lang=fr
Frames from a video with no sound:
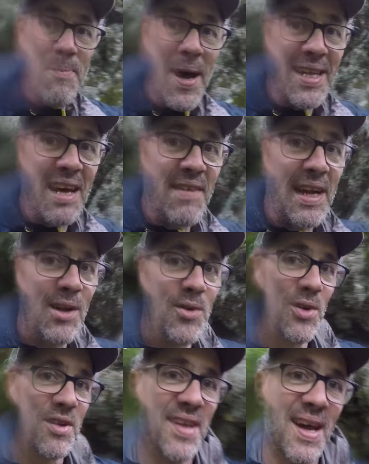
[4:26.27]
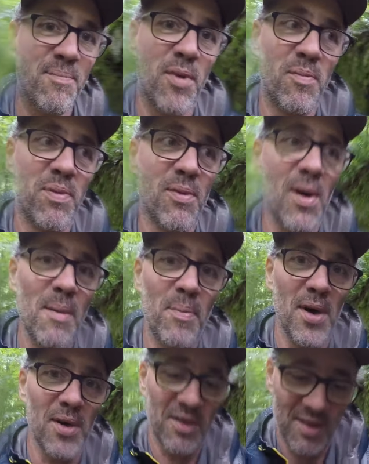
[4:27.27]
battent avec le sac pour pouvoir
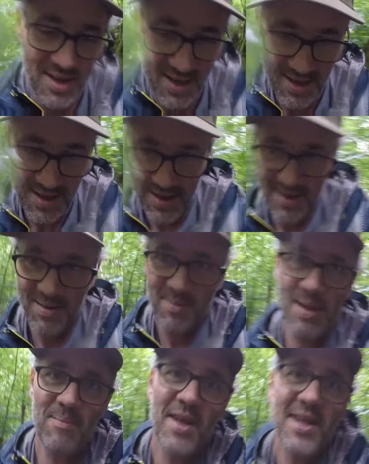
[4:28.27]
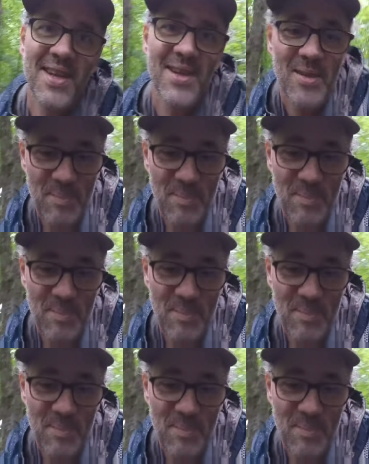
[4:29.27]
passer. Ça me donnait un